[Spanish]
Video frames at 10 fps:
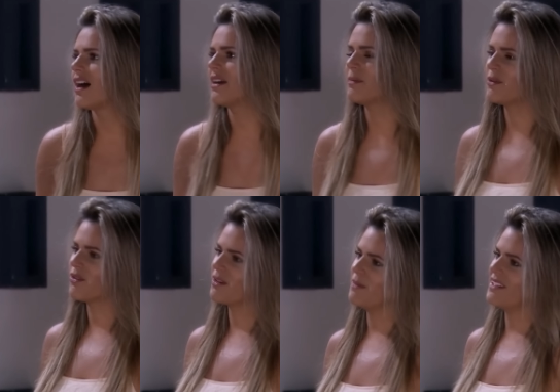Ay, perdón,
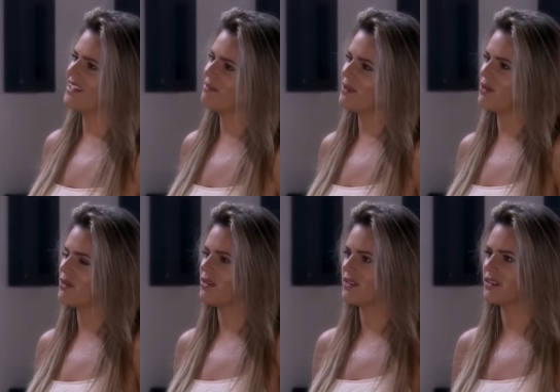capitán,
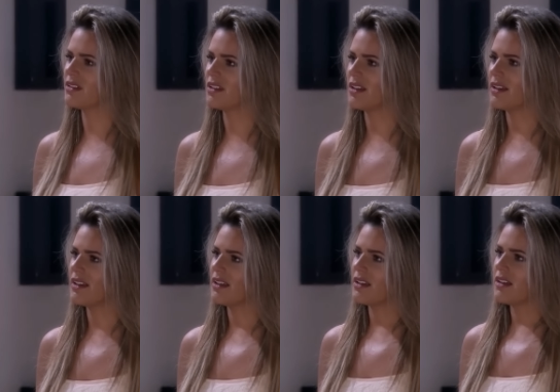pero
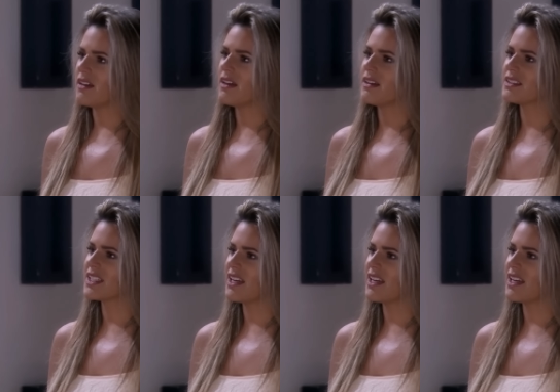es que